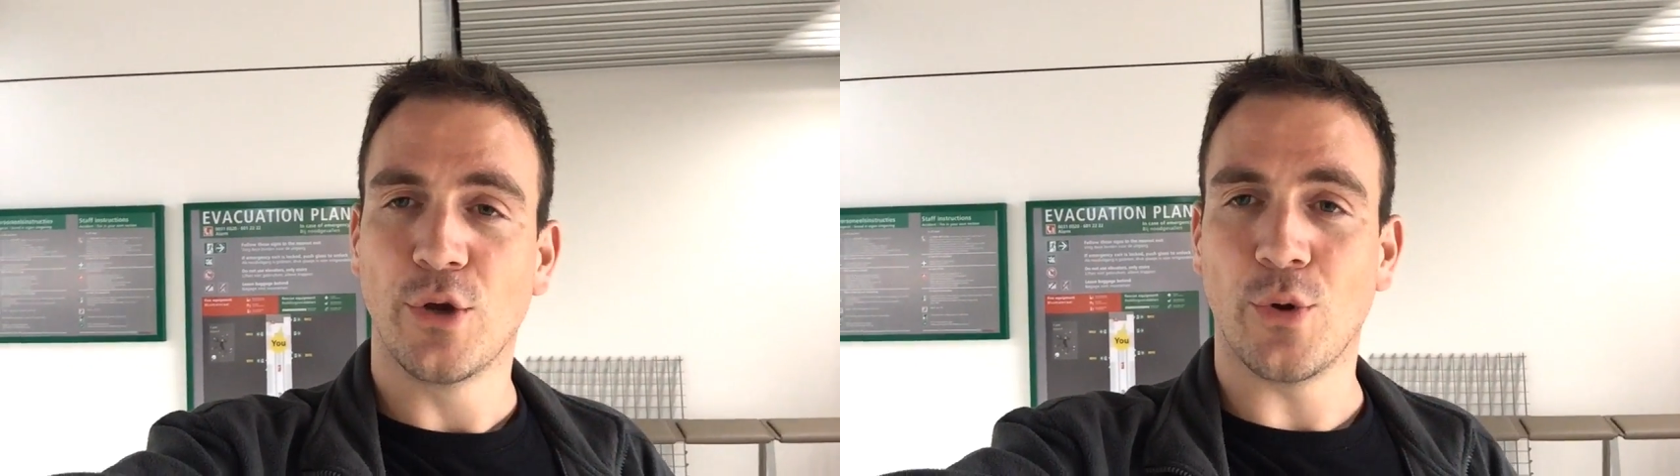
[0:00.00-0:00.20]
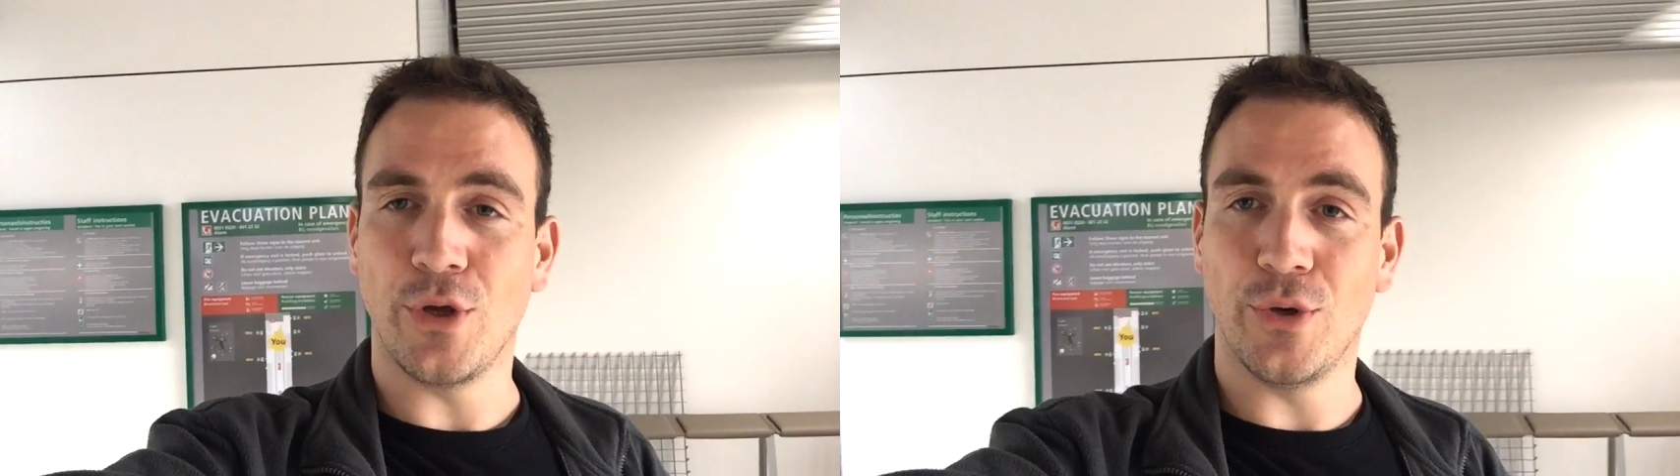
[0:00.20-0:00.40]

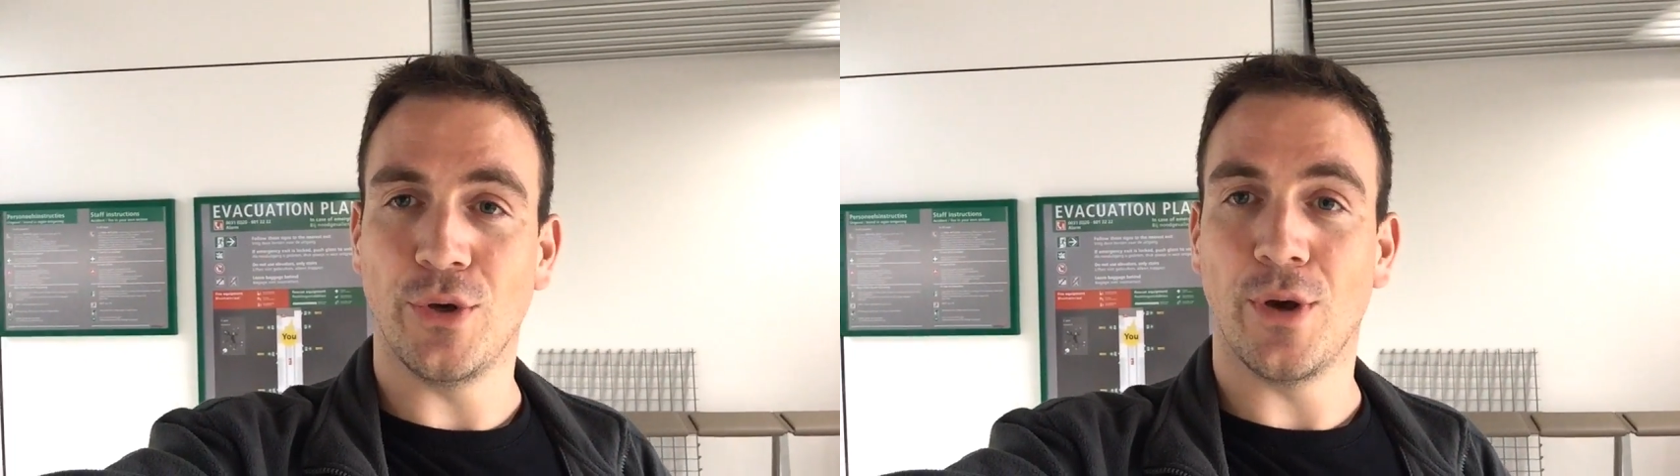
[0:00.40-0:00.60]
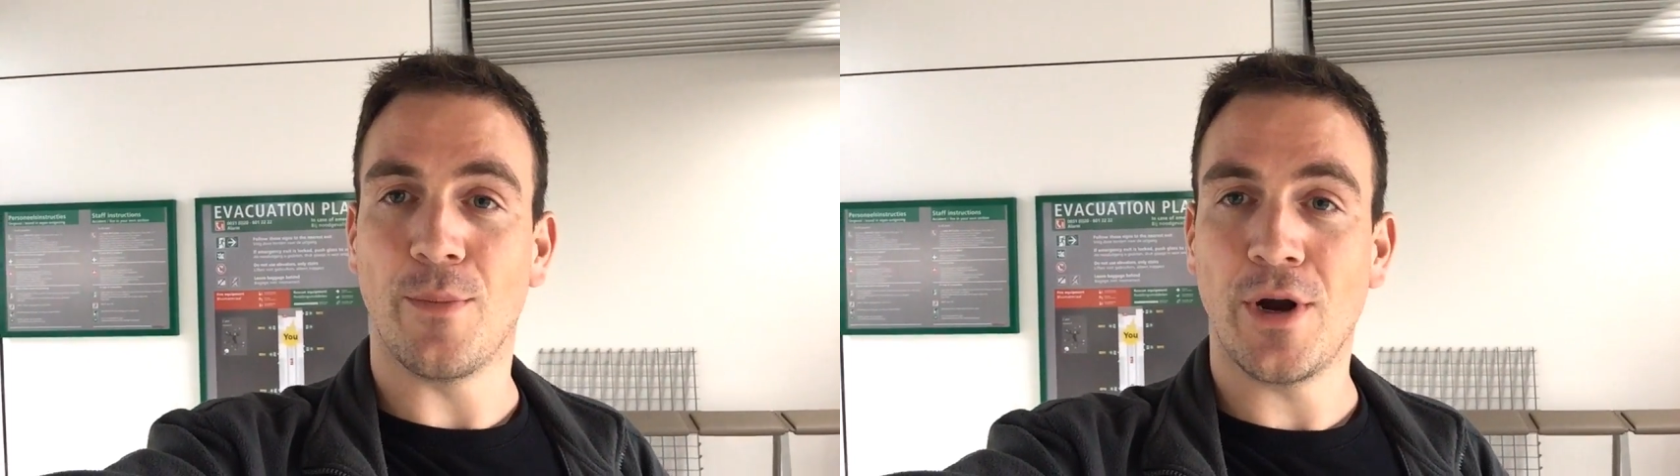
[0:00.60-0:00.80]
关
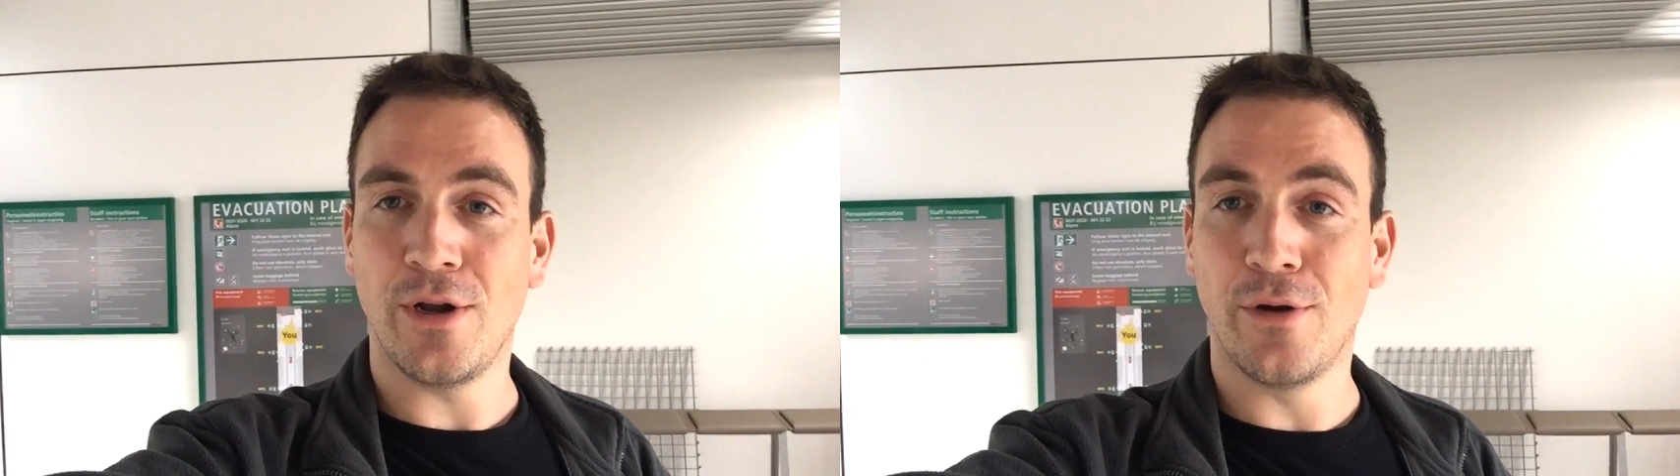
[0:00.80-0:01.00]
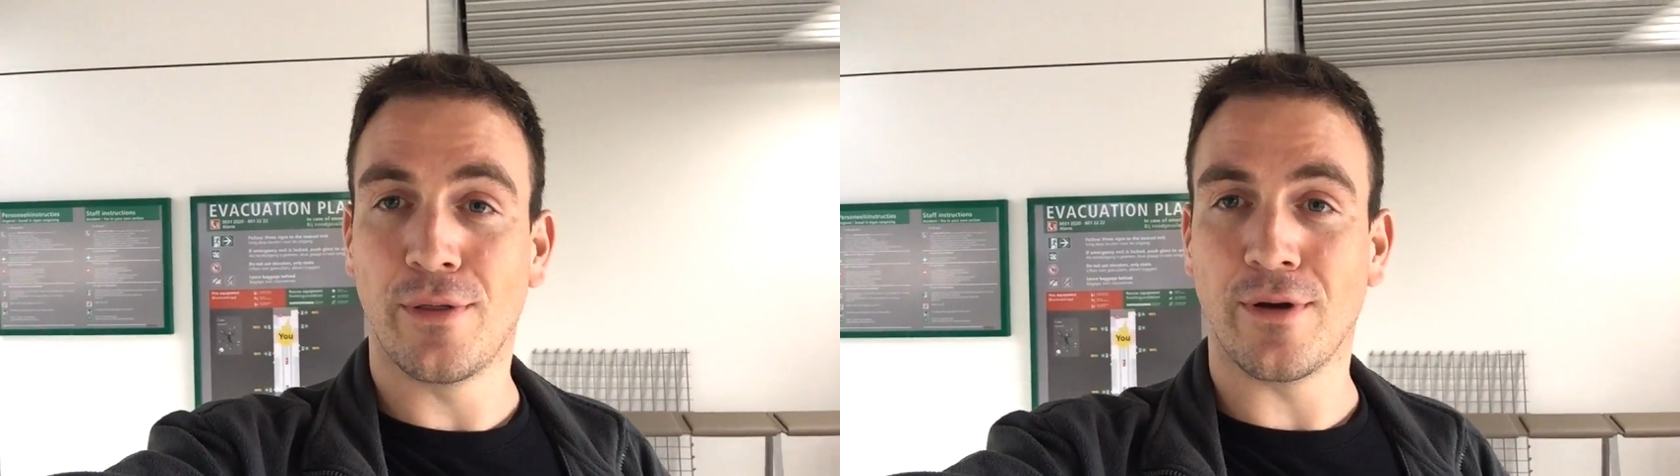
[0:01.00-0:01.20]
于
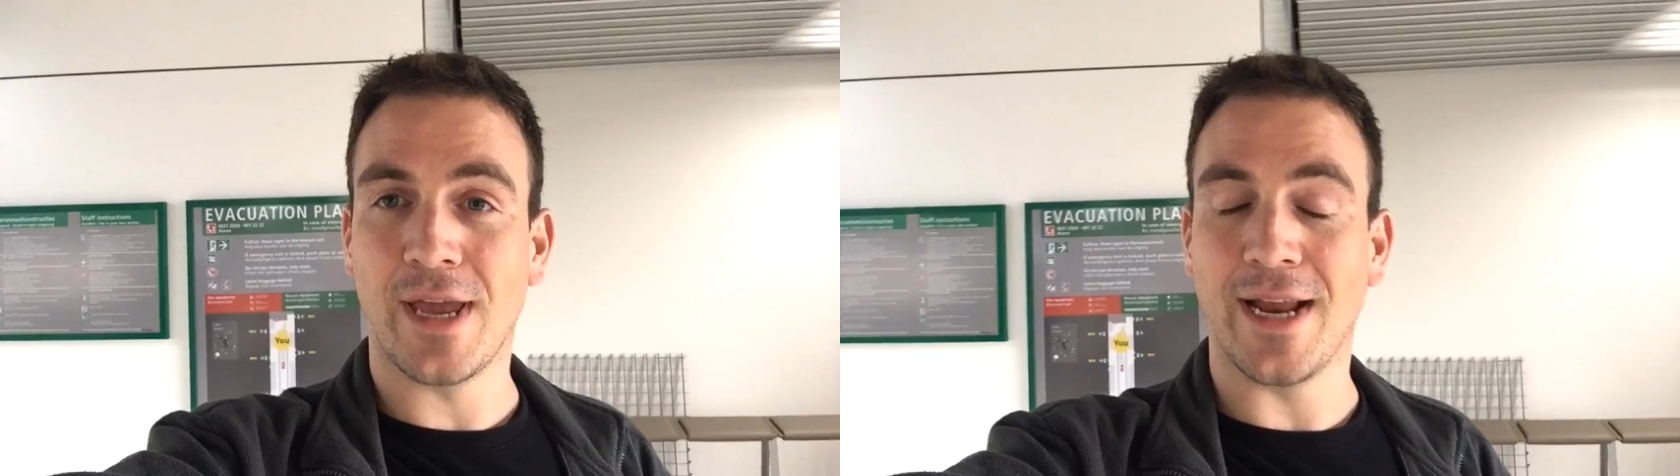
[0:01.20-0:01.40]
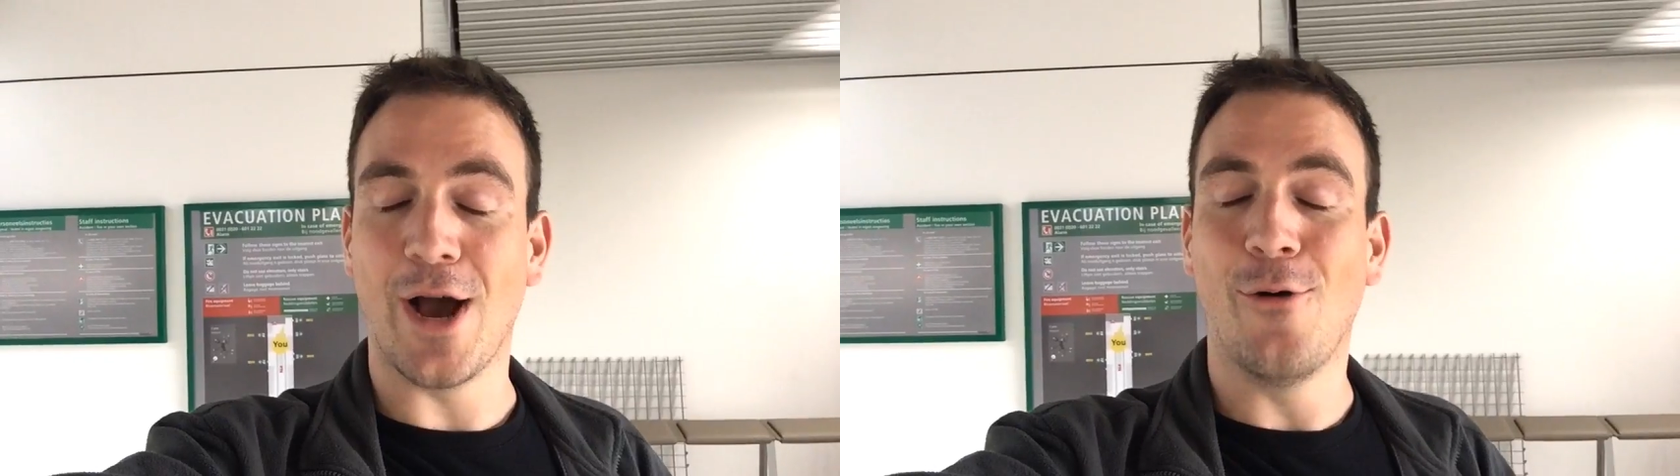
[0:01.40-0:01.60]
Martin Luther
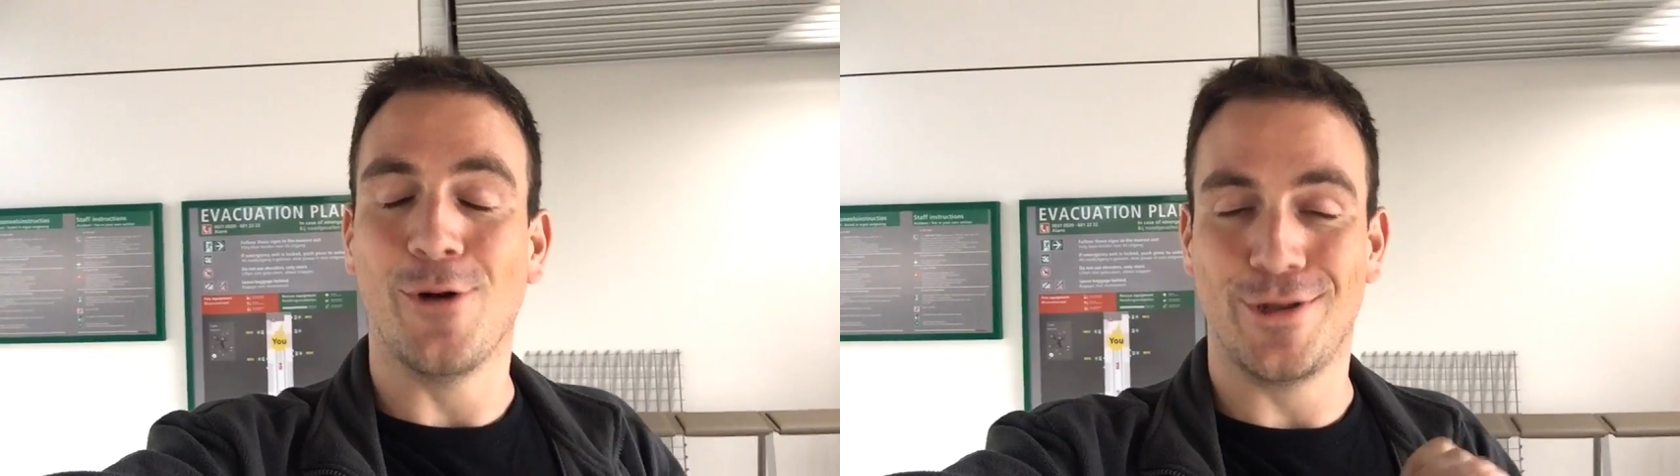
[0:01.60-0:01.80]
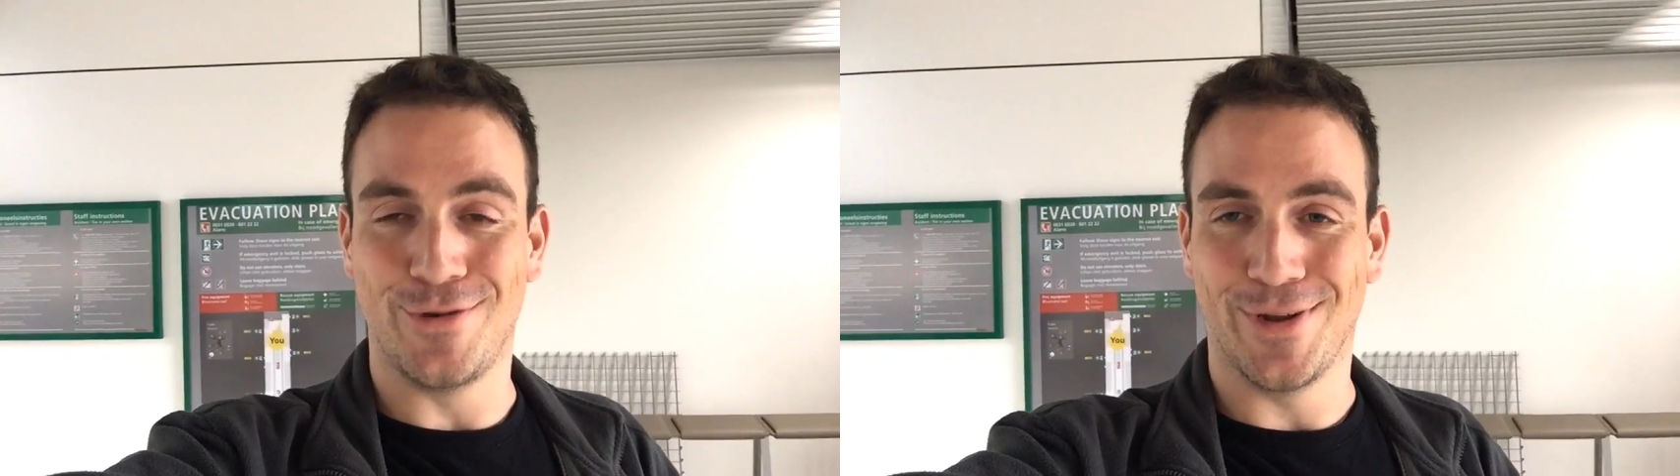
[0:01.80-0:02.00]
King，然后
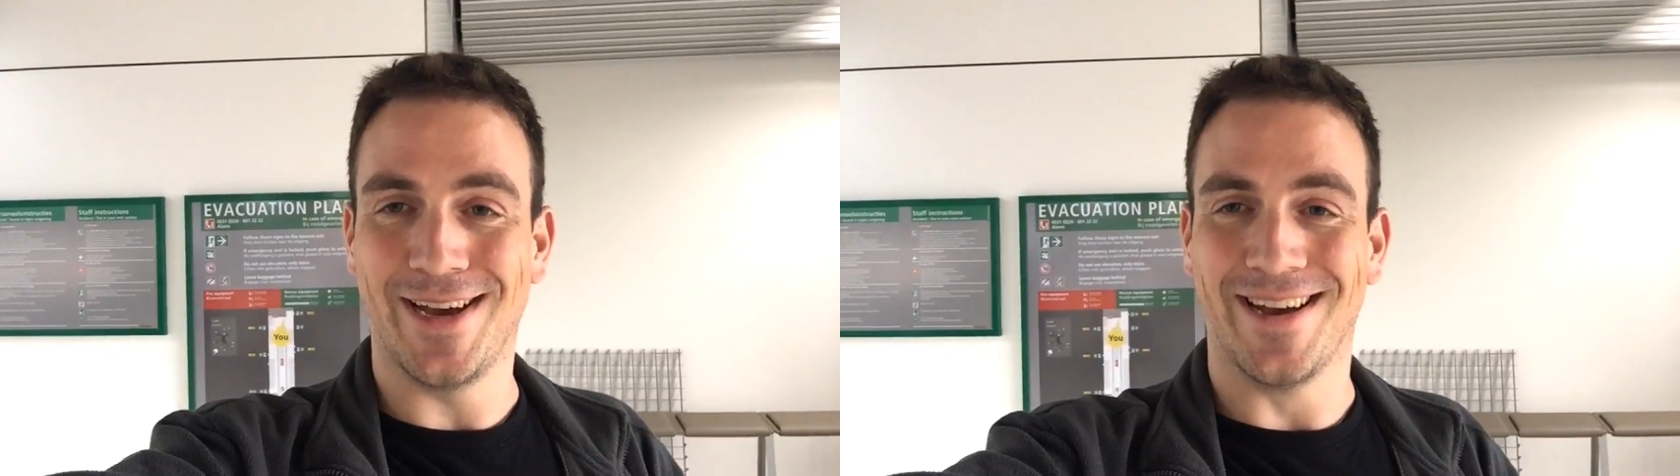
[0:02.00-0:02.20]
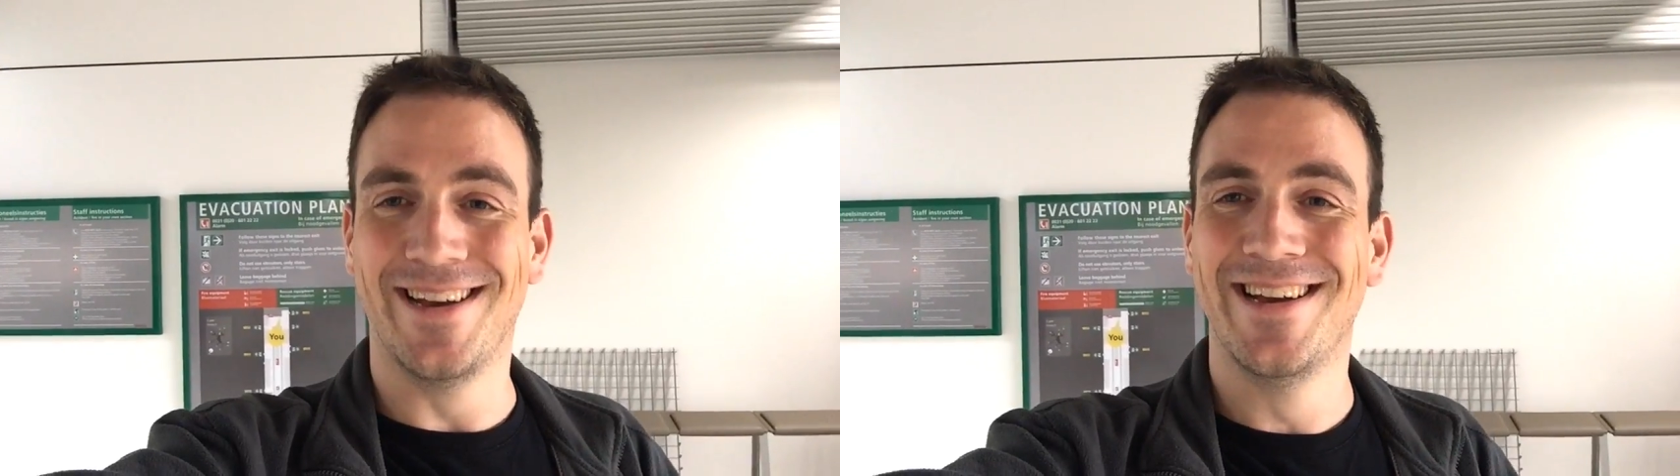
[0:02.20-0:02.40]
我觉得